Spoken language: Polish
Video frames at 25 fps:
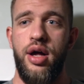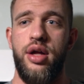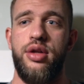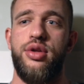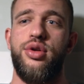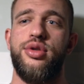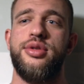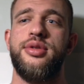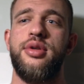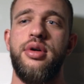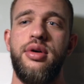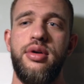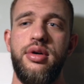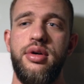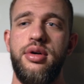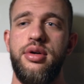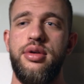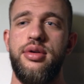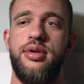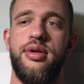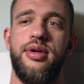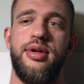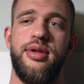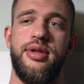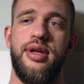To skoro
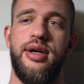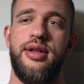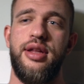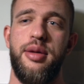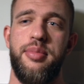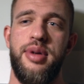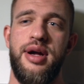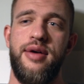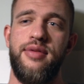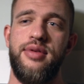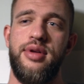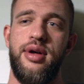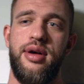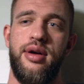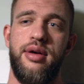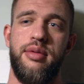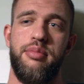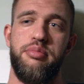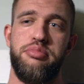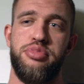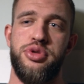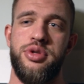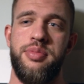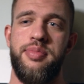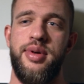tak naprawdę
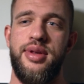przy